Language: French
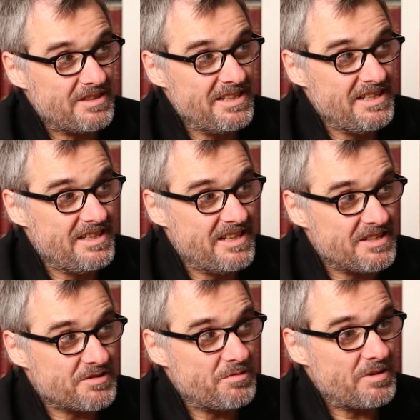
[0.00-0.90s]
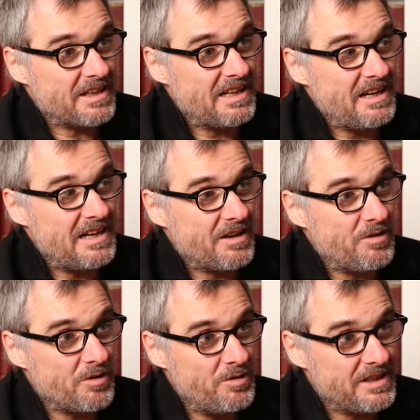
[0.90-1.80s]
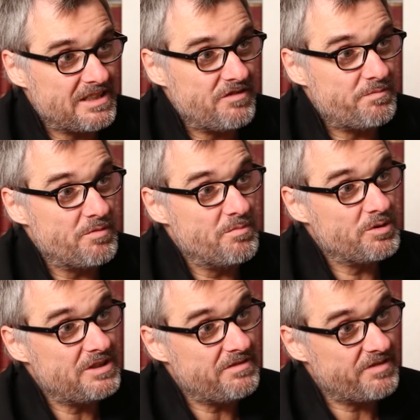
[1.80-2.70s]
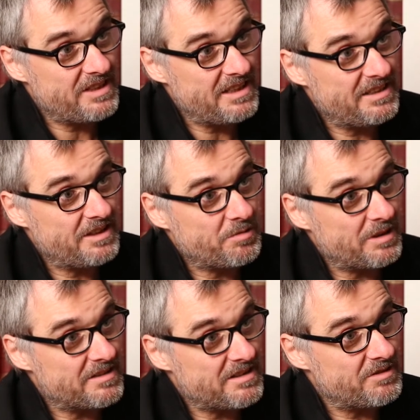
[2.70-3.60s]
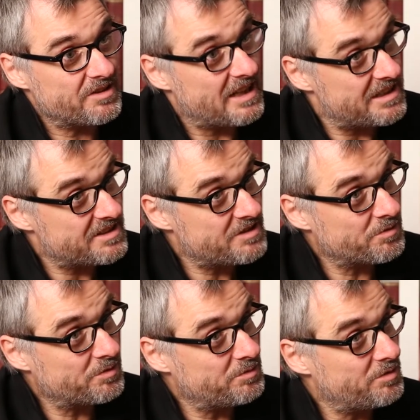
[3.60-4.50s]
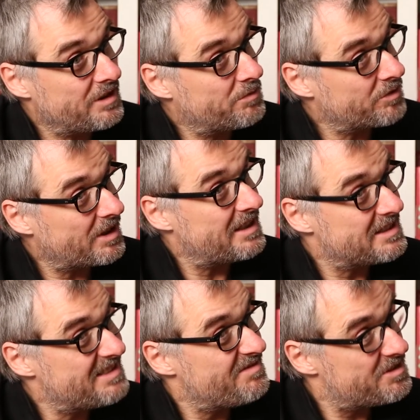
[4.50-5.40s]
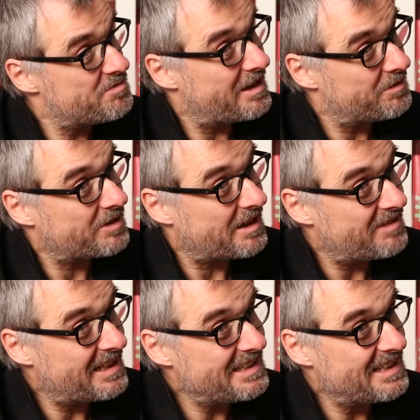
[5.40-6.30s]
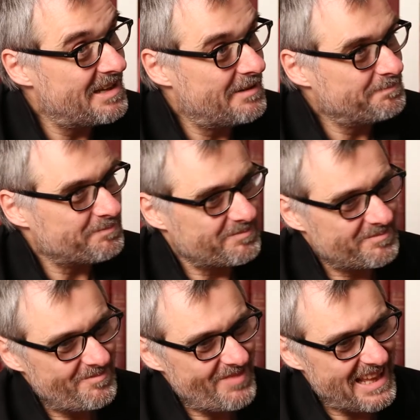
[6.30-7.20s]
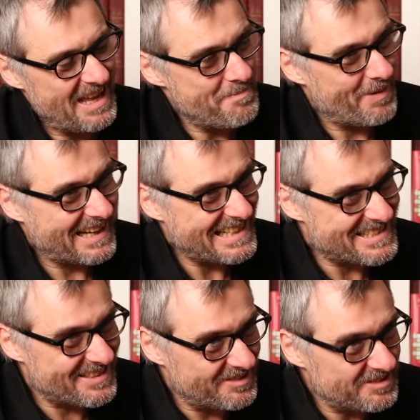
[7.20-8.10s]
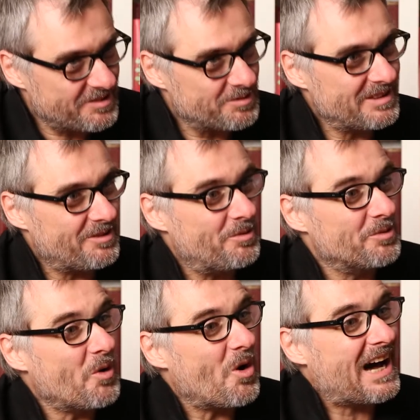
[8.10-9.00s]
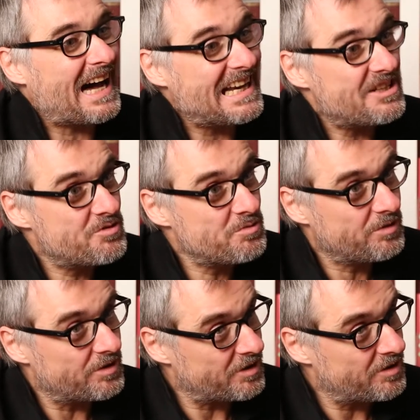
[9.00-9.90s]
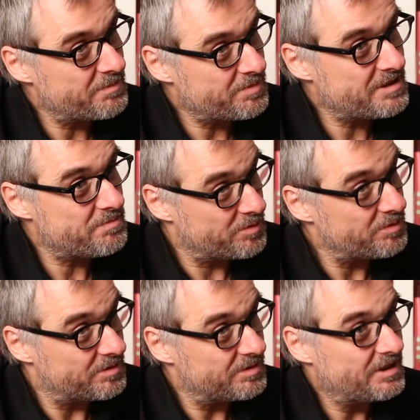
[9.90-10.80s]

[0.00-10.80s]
l'idée selon laquelle l'accord collectif peut modifier et détruire des avantages qui sont contenus dans les contrats individuels de travail est présente. On en, rajoute encore un petit peu.